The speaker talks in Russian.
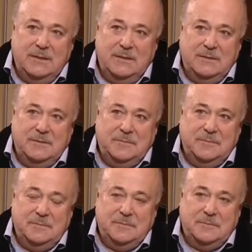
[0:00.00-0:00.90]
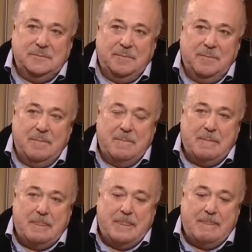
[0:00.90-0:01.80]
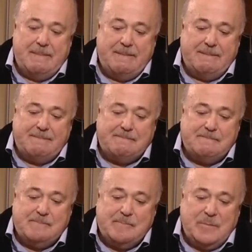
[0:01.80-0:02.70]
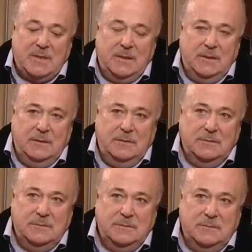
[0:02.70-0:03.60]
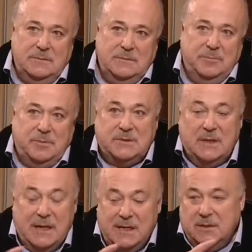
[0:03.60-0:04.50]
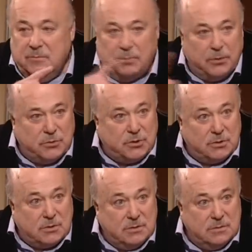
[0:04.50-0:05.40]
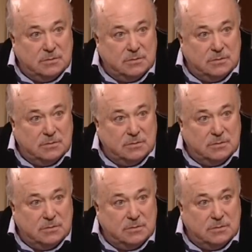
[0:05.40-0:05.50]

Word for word: Э, э, и написано Ленин, прочерк.